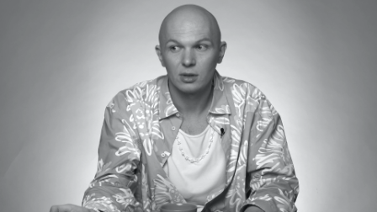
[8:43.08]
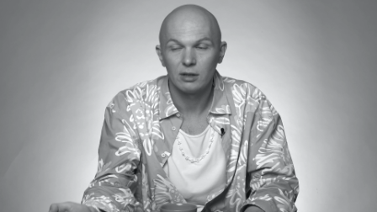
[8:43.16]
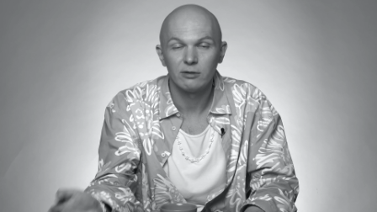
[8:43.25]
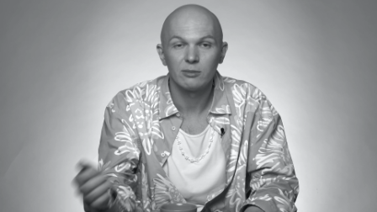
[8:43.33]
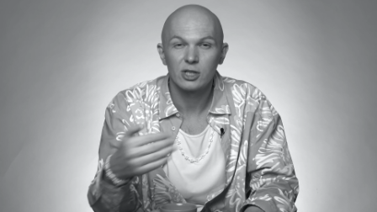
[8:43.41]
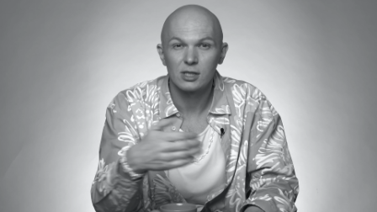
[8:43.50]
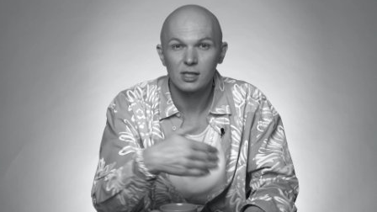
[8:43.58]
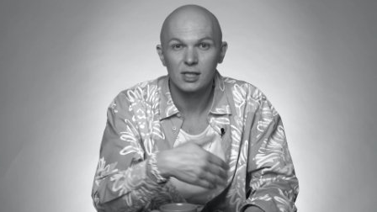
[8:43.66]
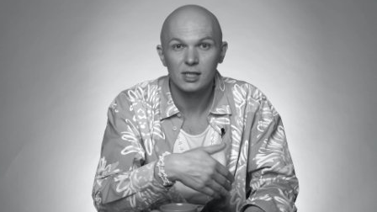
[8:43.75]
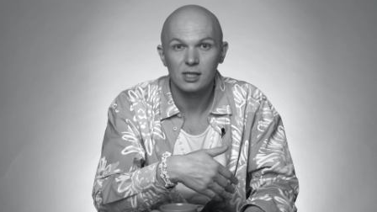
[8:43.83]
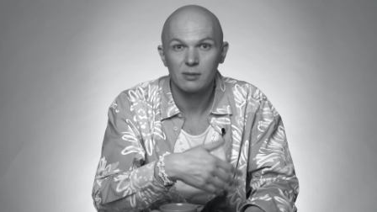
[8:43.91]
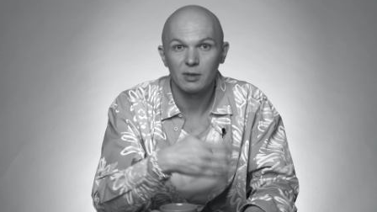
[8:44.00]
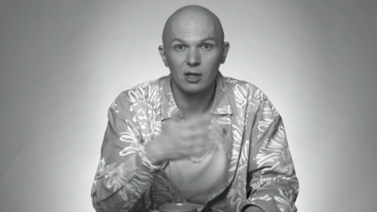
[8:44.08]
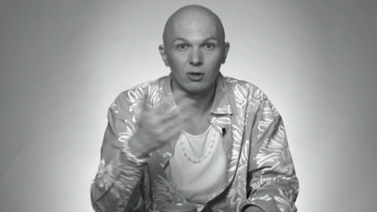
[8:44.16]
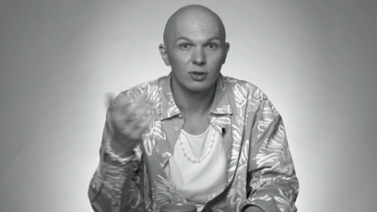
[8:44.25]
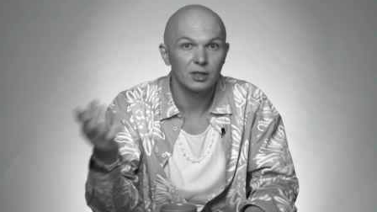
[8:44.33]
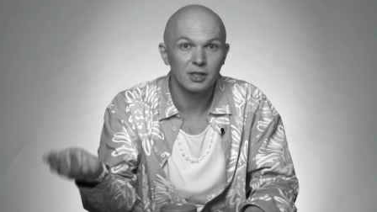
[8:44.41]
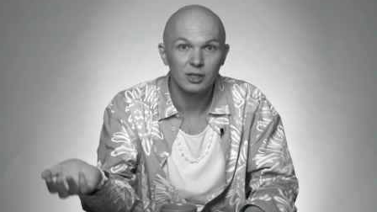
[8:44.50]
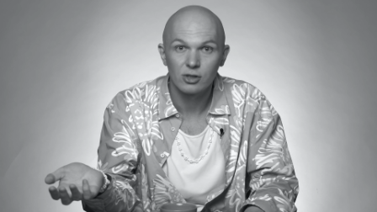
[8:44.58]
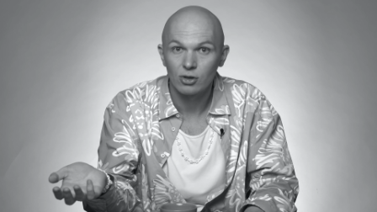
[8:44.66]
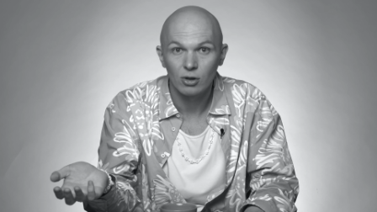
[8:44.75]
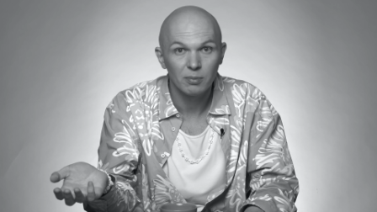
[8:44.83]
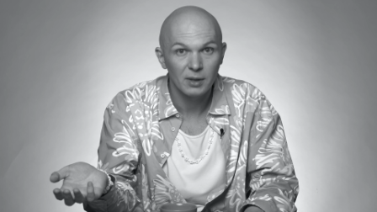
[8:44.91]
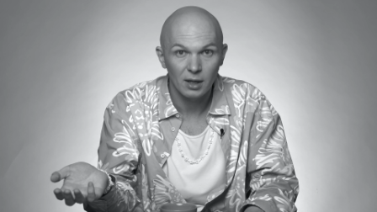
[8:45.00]
и вы можете заказать себе какой-то
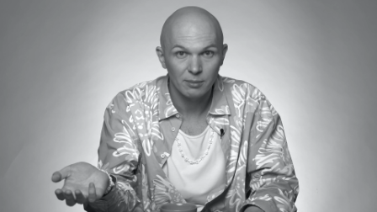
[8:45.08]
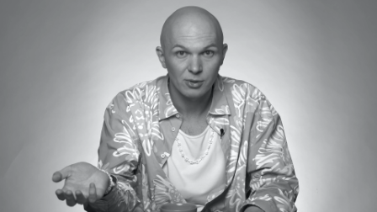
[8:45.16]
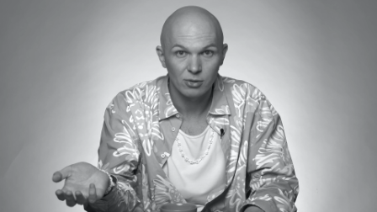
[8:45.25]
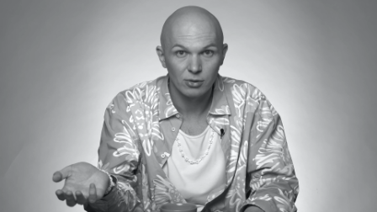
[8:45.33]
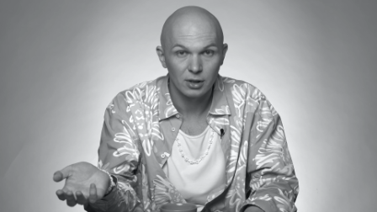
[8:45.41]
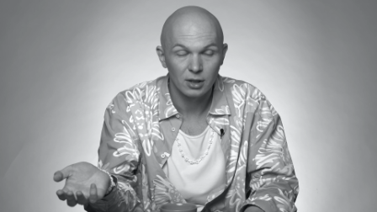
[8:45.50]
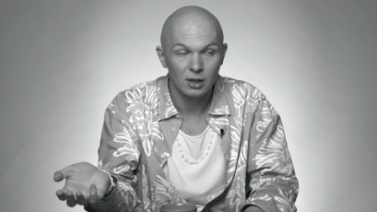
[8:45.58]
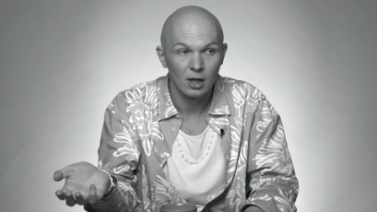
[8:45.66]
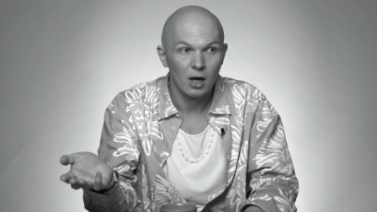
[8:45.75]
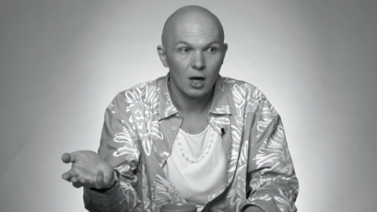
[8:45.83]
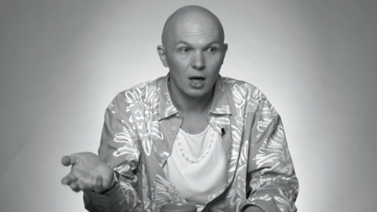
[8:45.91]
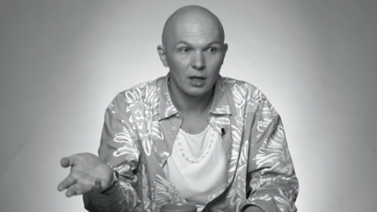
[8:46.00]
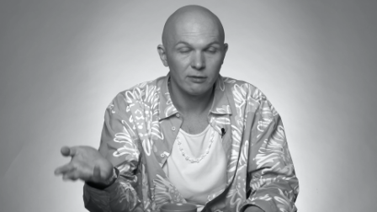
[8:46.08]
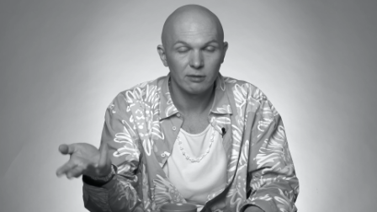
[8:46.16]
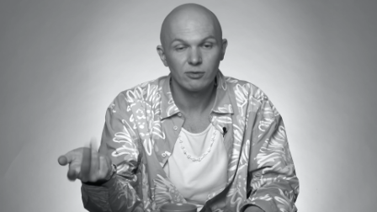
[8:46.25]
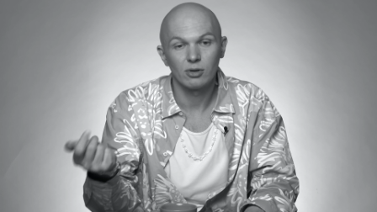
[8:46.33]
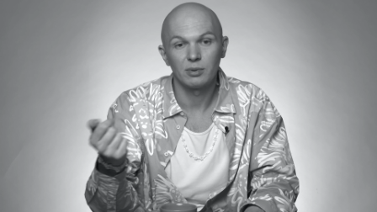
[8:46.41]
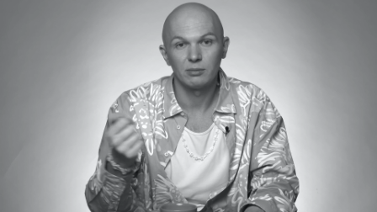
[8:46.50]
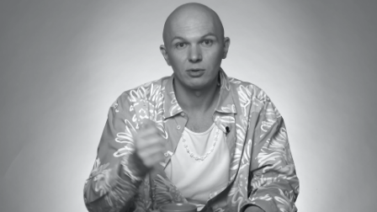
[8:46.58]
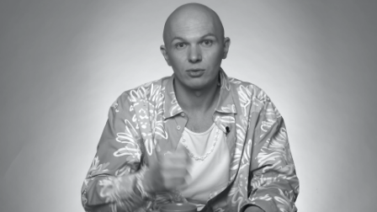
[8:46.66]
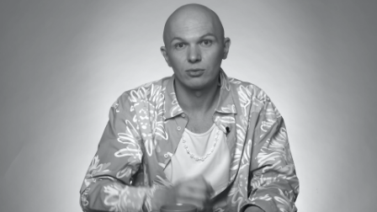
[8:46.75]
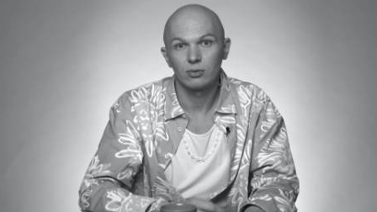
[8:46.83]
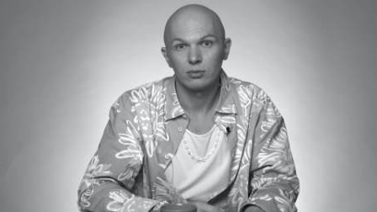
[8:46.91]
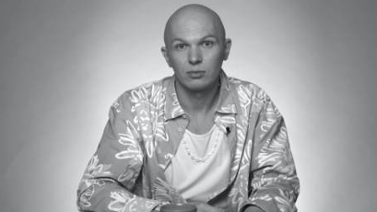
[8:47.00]
гардероб капсульный, и вам все
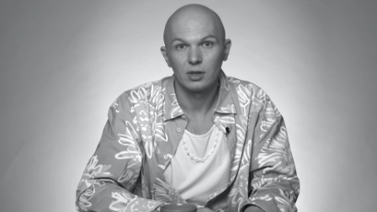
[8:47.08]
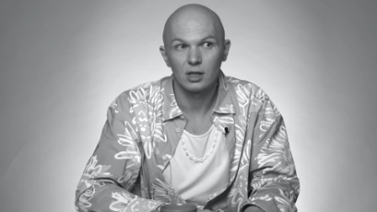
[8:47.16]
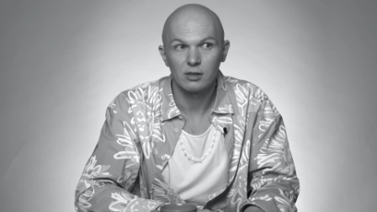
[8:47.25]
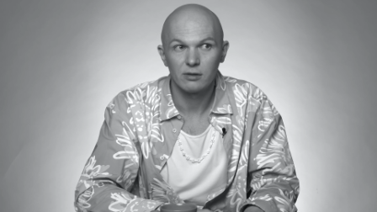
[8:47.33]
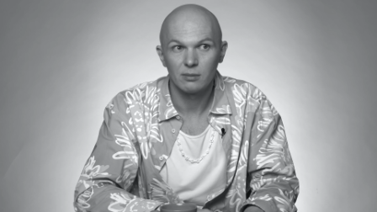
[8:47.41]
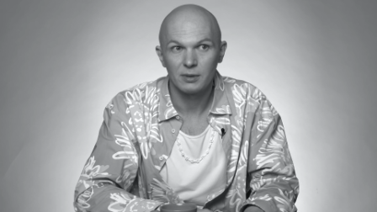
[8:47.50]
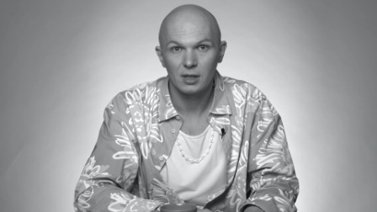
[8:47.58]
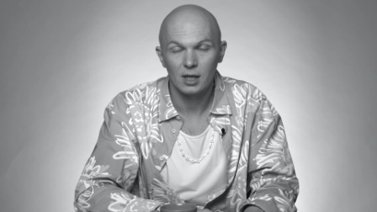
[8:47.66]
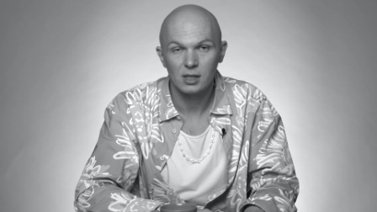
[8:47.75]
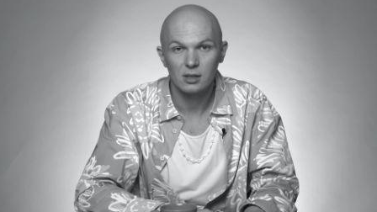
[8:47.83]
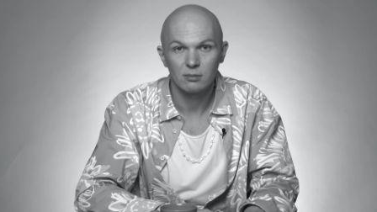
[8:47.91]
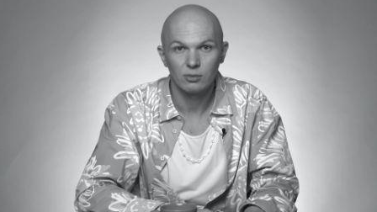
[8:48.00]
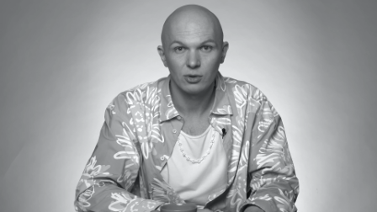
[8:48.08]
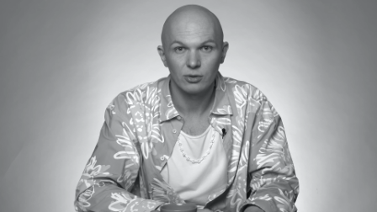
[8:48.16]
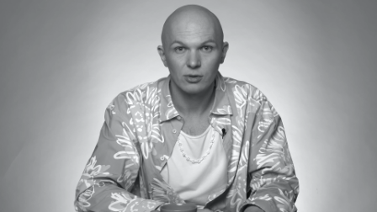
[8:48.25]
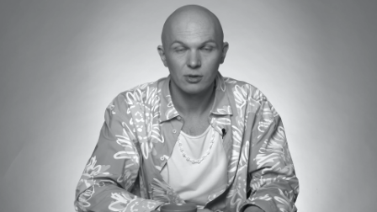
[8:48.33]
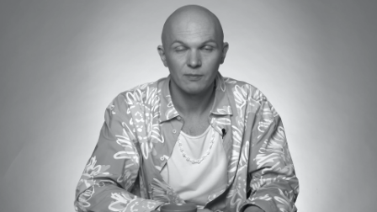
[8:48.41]
подберут. Разве не прекрасный бонус?